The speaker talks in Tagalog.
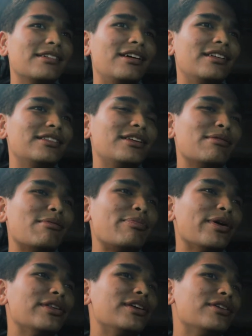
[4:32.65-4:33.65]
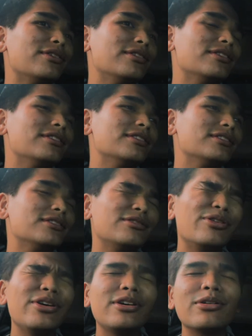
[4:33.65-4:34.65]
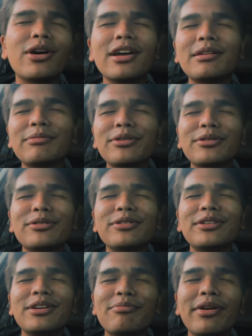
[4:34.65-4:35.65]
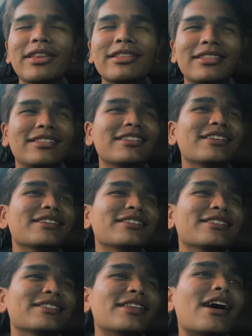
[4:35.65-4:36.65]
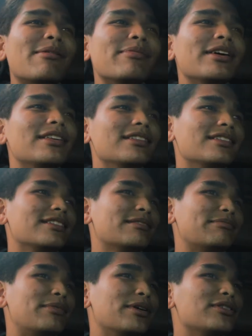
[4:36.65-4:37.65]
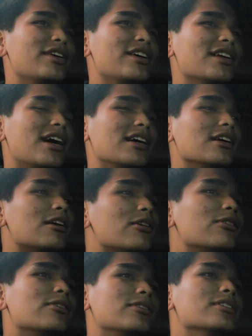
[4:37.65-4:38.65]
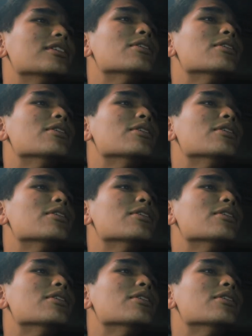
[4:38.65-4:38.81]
Uh, naman pwedeng yung, Kuy, kung ano mo yung event namin, birthday ng anak ko,